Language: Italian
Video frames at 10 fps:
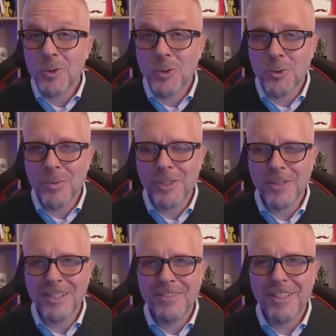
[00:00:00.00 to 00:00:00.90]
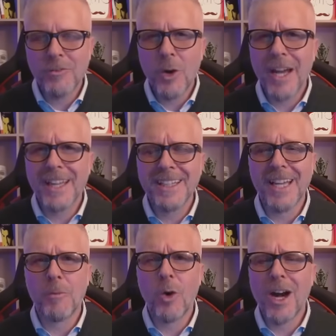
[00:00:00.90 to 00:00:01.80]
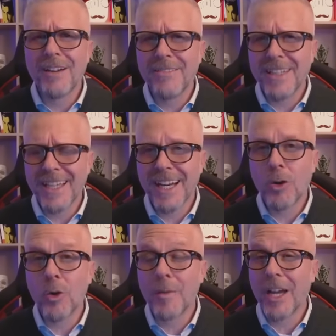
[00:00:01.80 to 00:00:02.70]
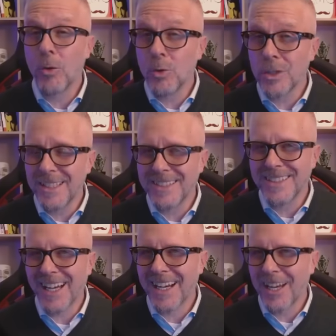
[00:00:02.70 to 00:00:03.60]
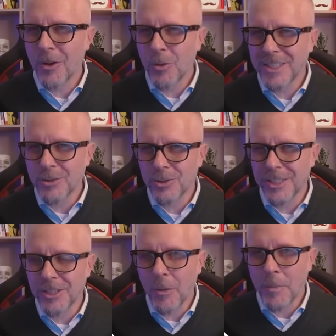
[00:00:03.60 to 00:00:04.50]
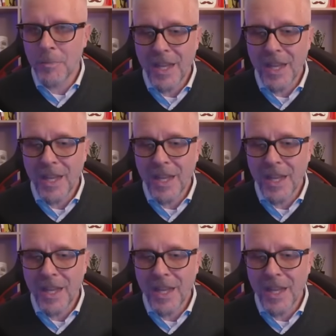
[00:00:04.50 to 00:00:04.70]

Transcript: subito nel vivo e andiamo a vedere come utilizzare questo sito.